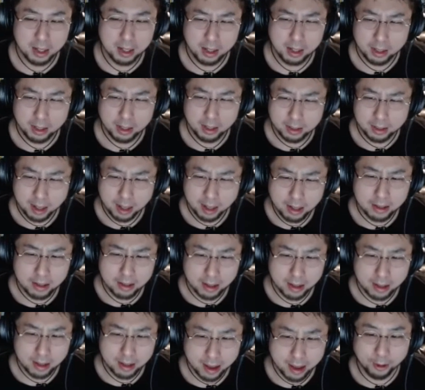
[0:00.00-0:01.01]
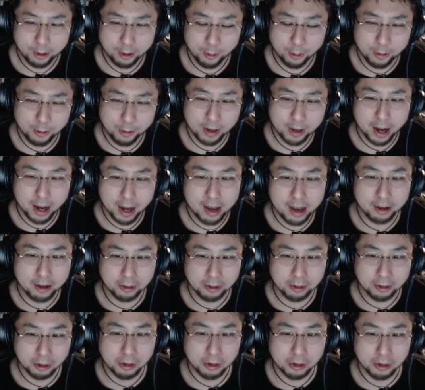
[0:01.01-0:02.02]
なんで北海道
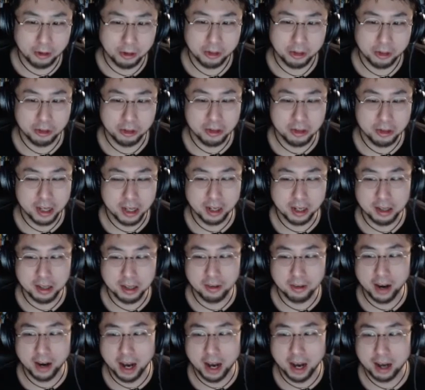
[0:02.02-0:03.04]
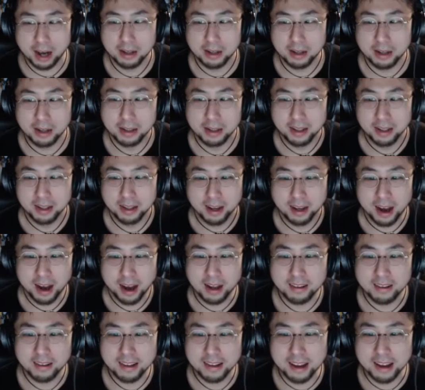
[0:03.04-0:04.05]
の注意書きは関
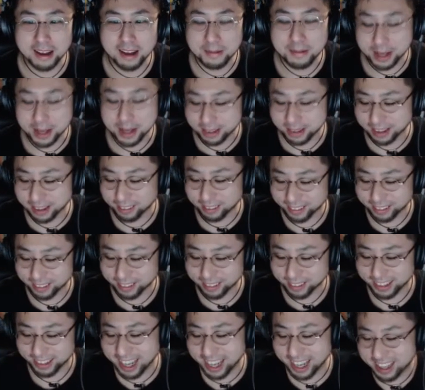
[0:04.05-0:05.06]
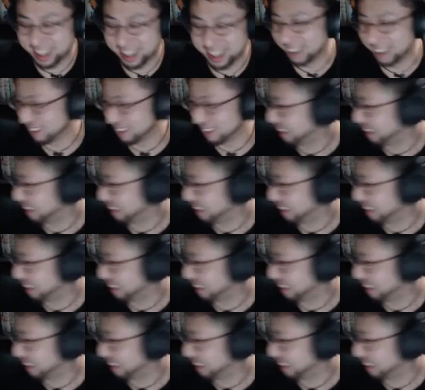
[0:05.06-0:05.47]
西弁なのって書いてあるスレッ